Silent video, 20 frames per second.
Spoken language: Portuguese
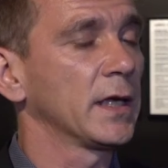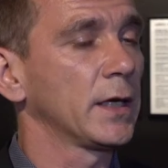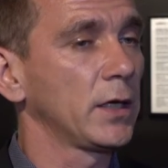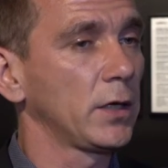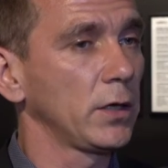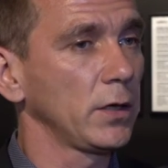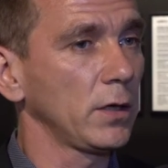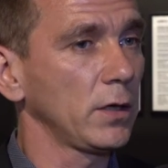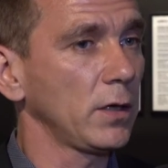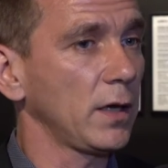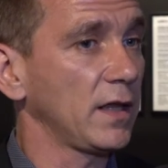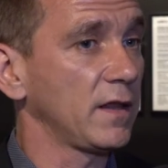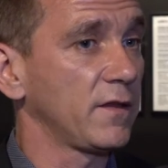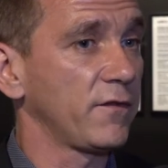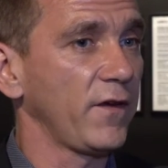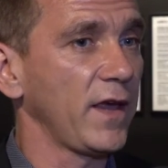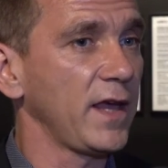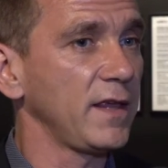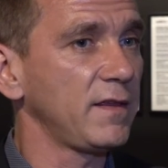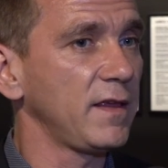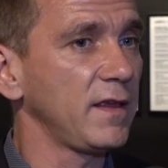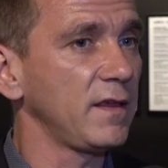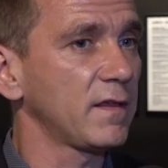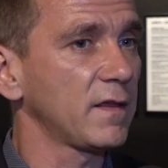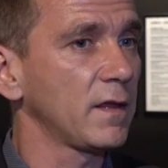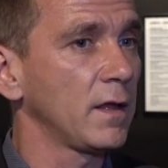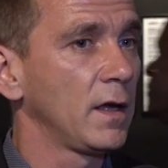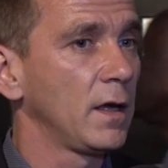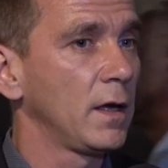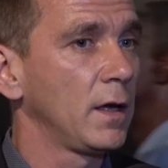que às
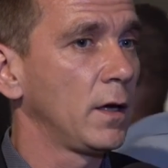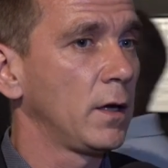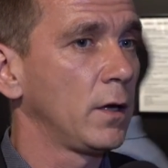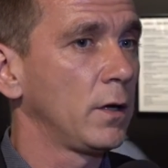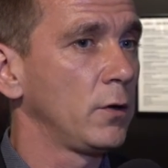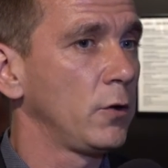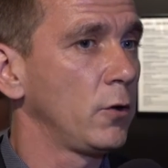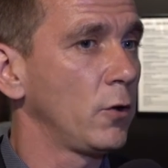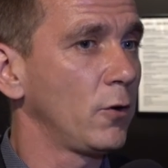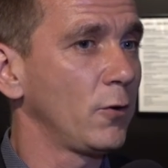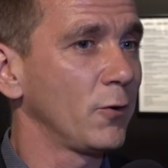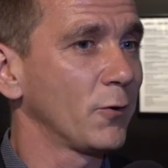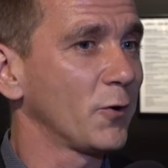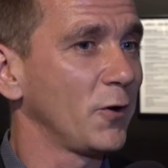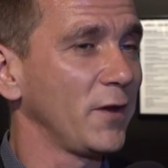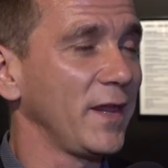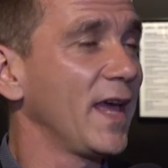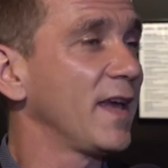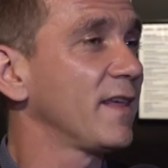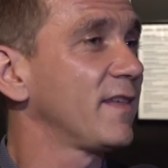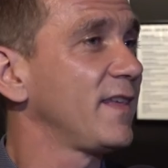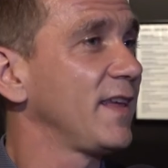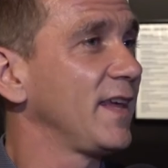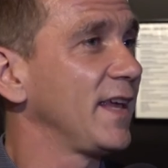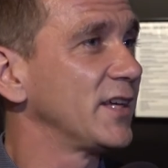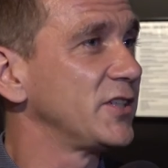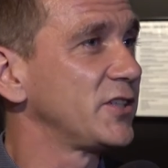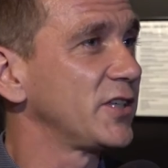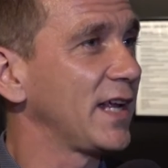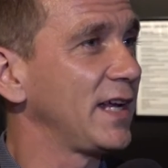vezes não
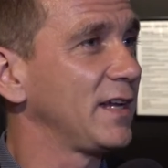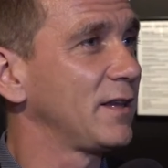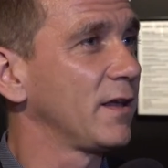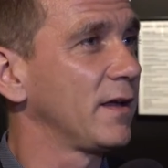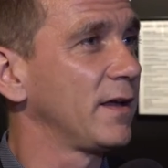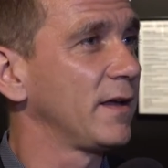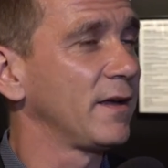conhecem esta uh,